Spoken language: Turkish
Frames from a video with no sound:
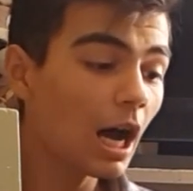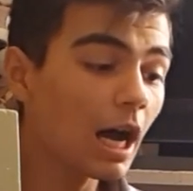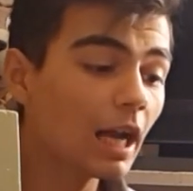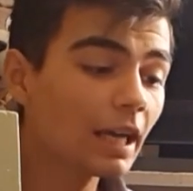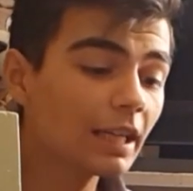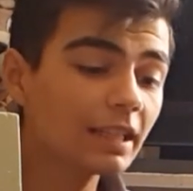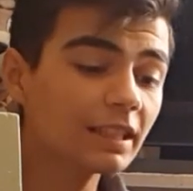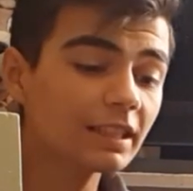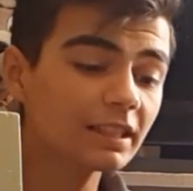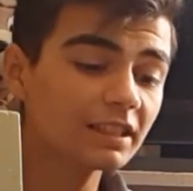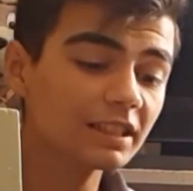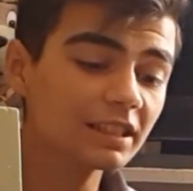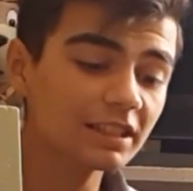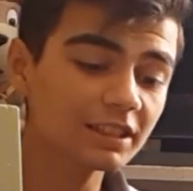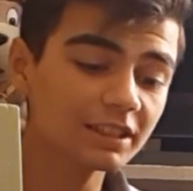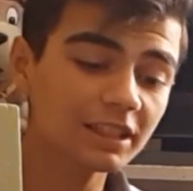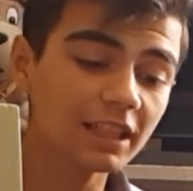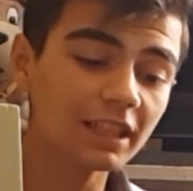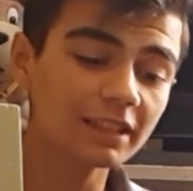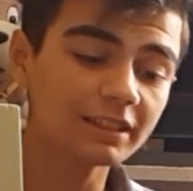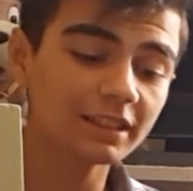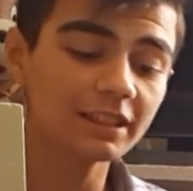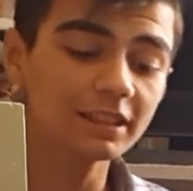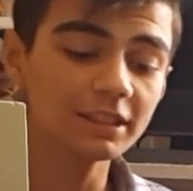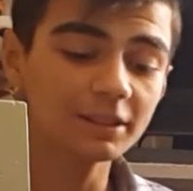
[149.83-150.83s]
Arkadaşlar
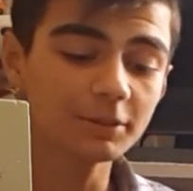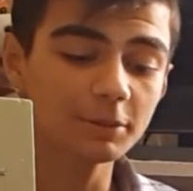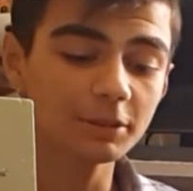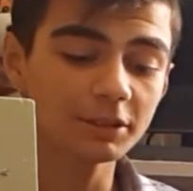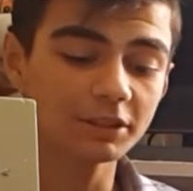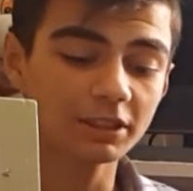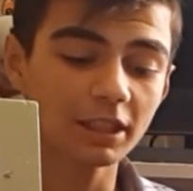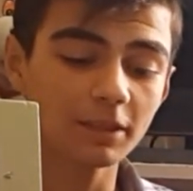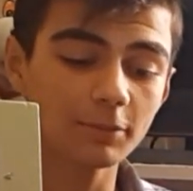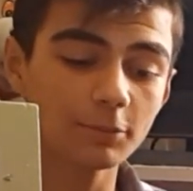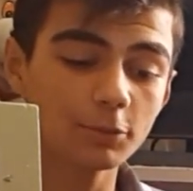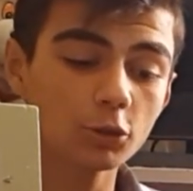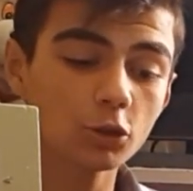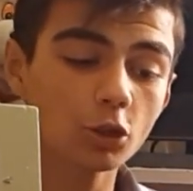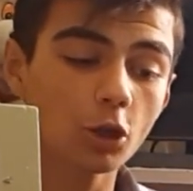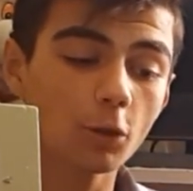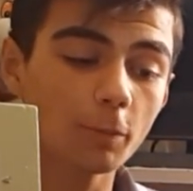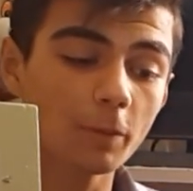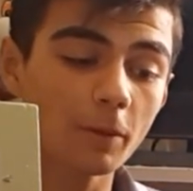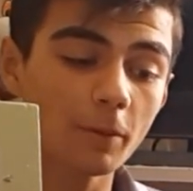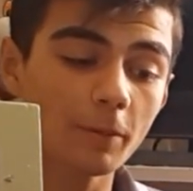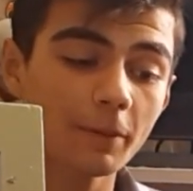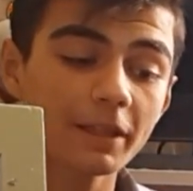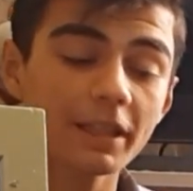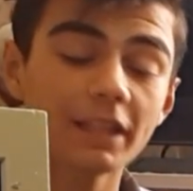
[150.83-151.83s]
isterseniz bilgisayarımızı
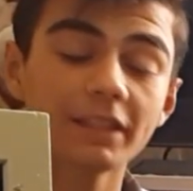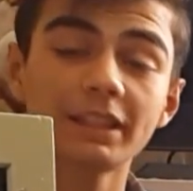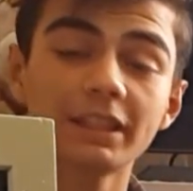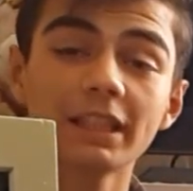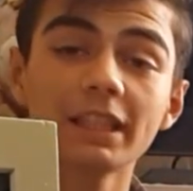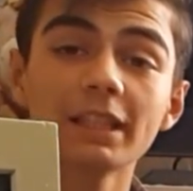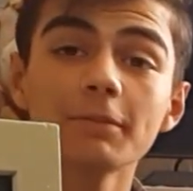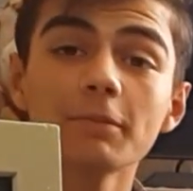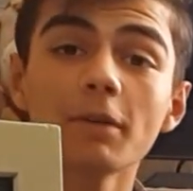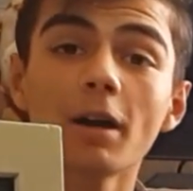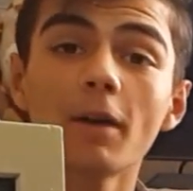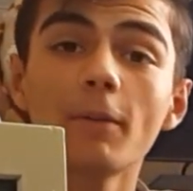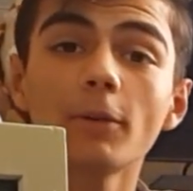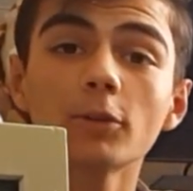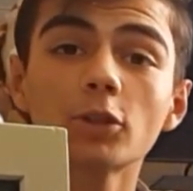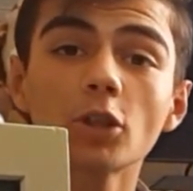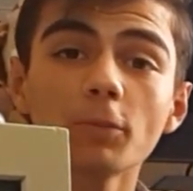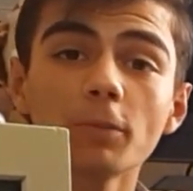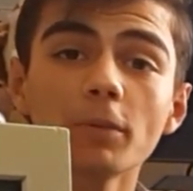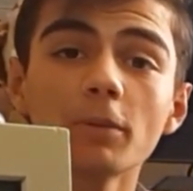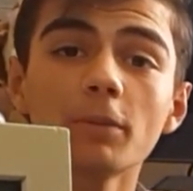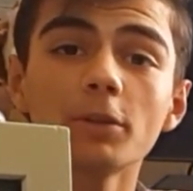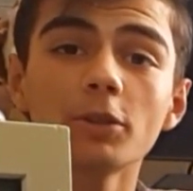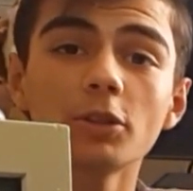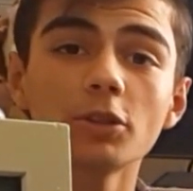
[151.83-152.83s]
toplamaya geçelim ama
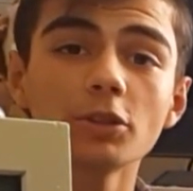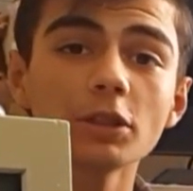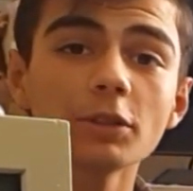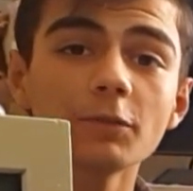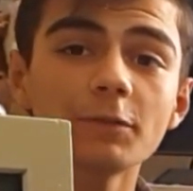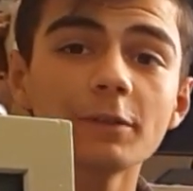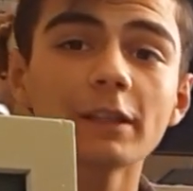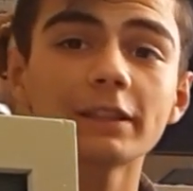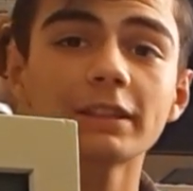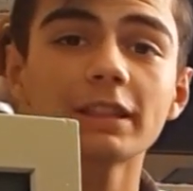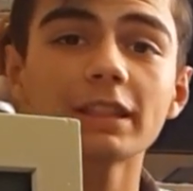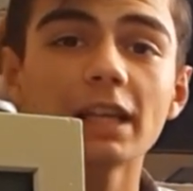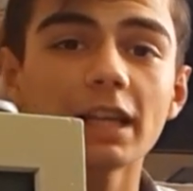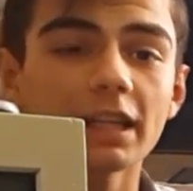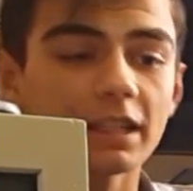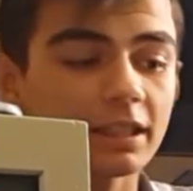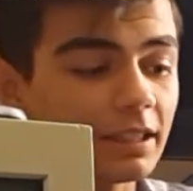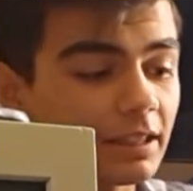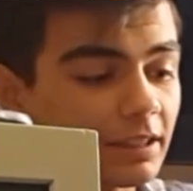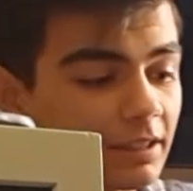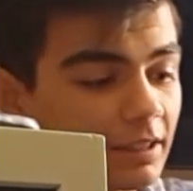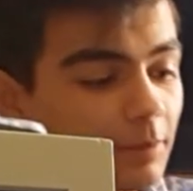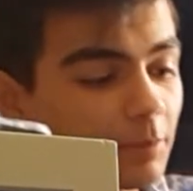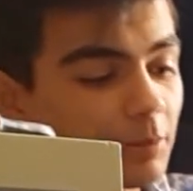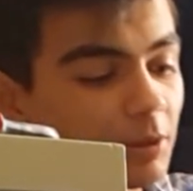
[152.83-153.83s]
toplamadan önce fiyatlar
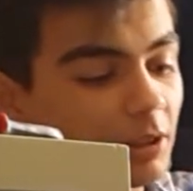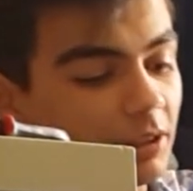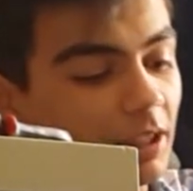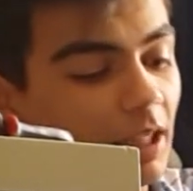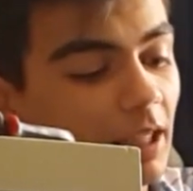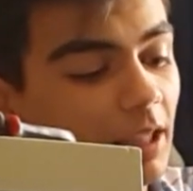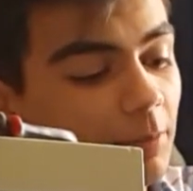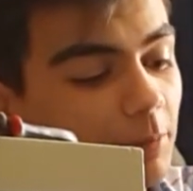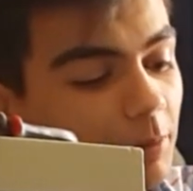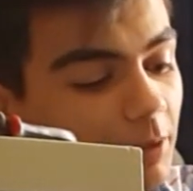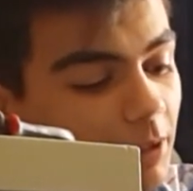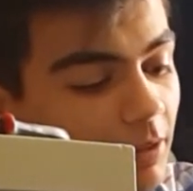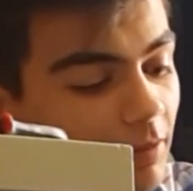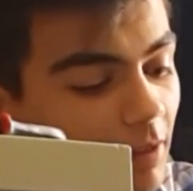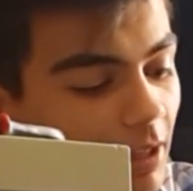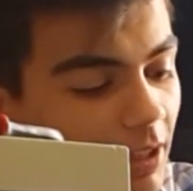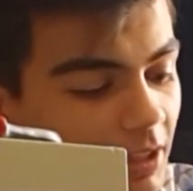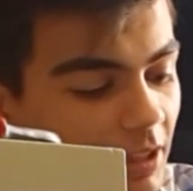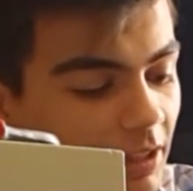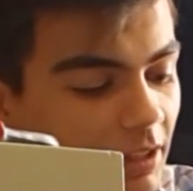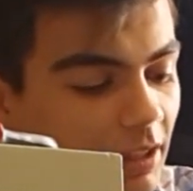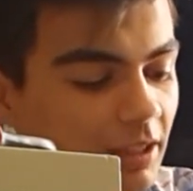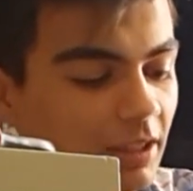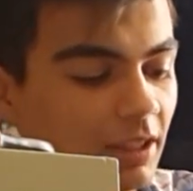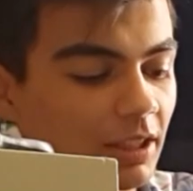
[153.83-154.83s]
hakkında size bir detaylı bilgi
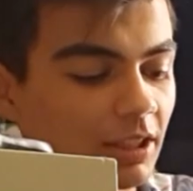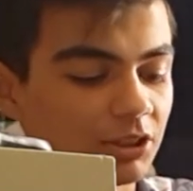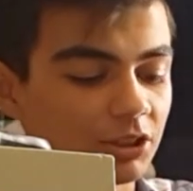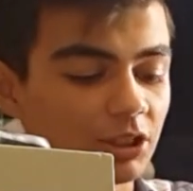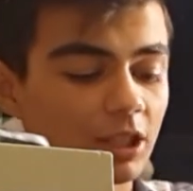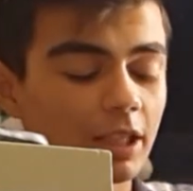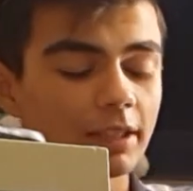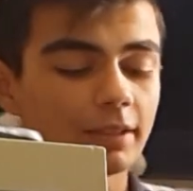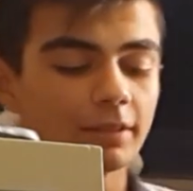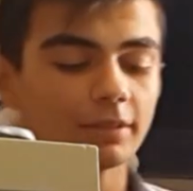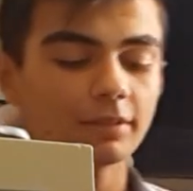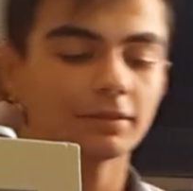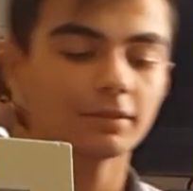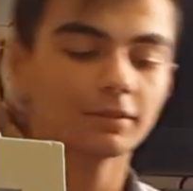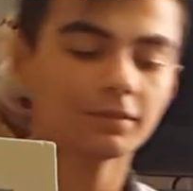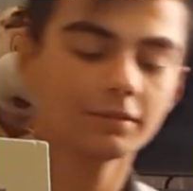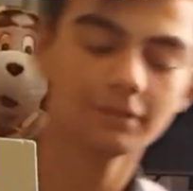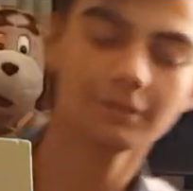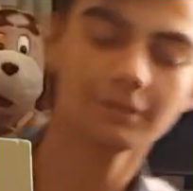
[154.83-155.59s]
vereceğim arkadaşlar.